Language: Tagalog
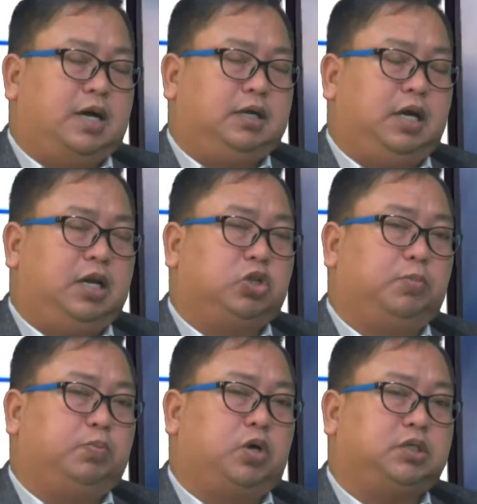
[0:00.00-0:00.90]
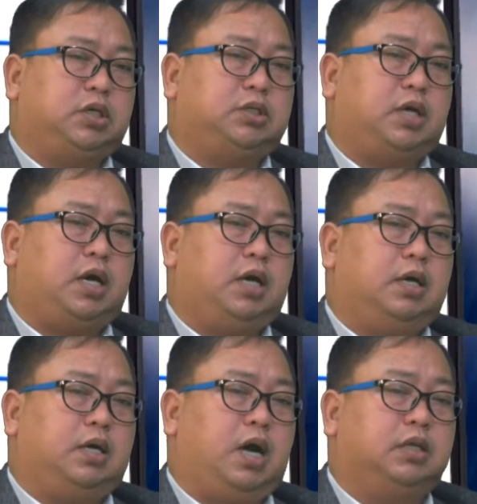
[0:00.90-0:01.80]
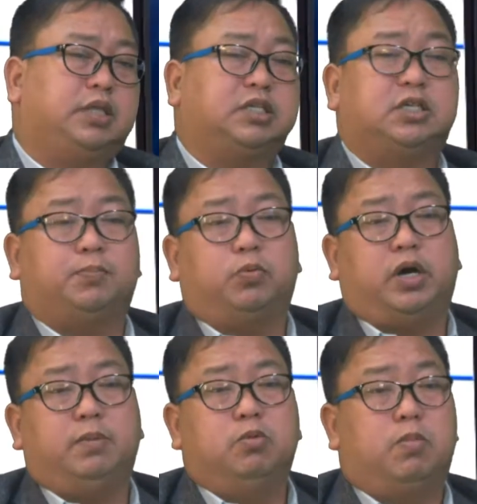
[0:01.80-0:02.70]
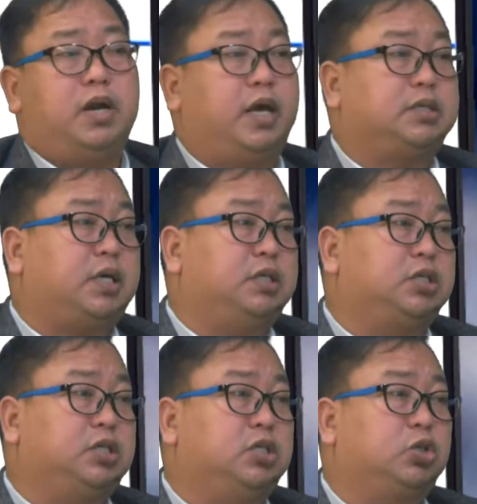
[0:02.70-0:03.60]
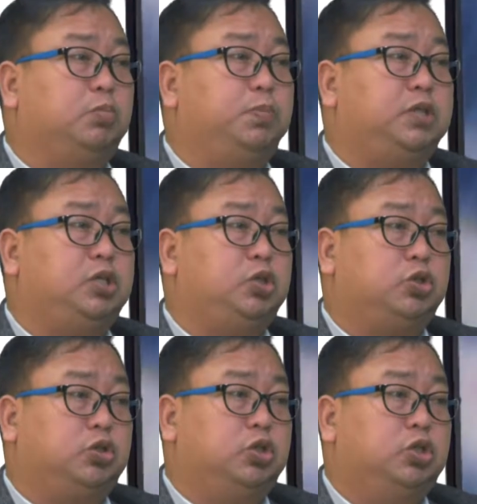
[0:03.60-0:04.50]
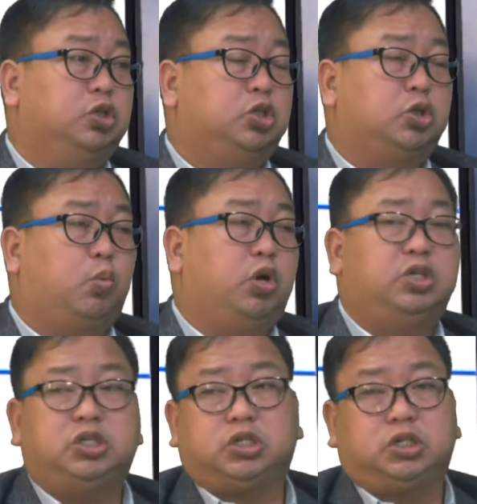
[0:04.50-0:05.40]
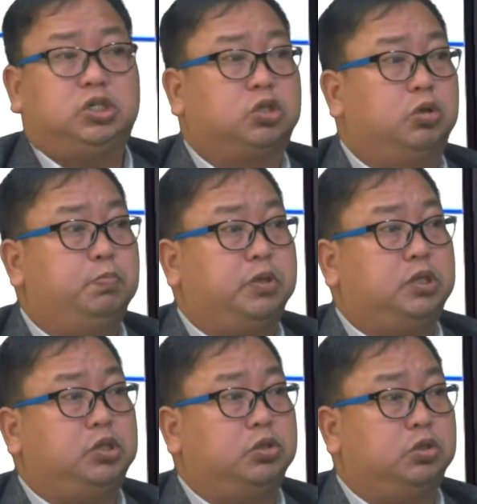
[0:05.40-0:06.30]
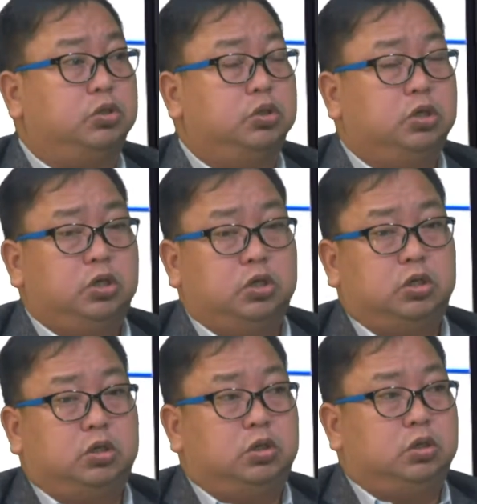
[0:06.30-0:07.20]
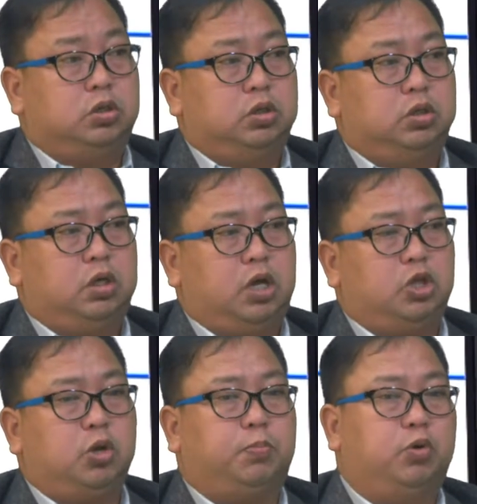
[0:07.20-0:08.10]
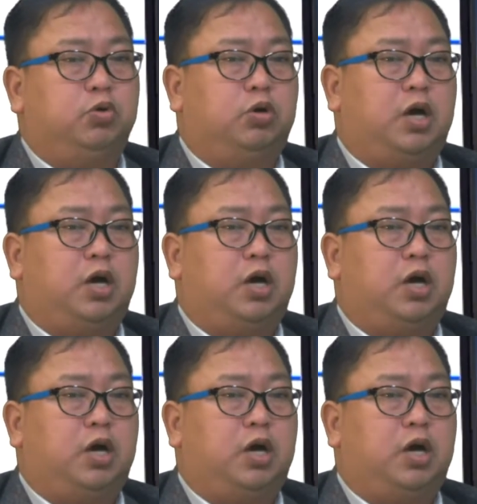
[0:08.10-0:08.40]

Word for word: gusto nyo? Ganito po kasi, sa, ang TESDA po ay bumalik sa skills competition, sa world skills competition. Ano ba yung World Skills Competition? Ito po yung